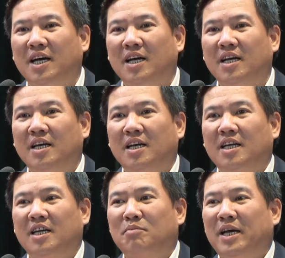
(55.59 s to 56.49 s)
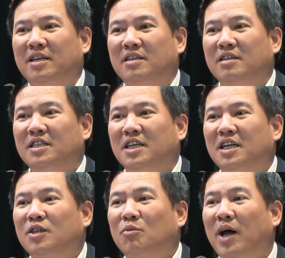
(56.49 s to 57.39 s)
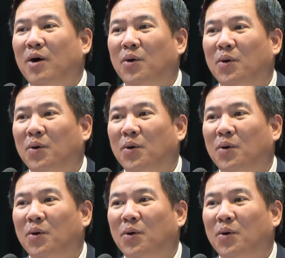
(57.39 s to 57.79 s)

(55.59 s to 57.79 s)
Nghị quyết số 03 của Ban chấp hành Đảng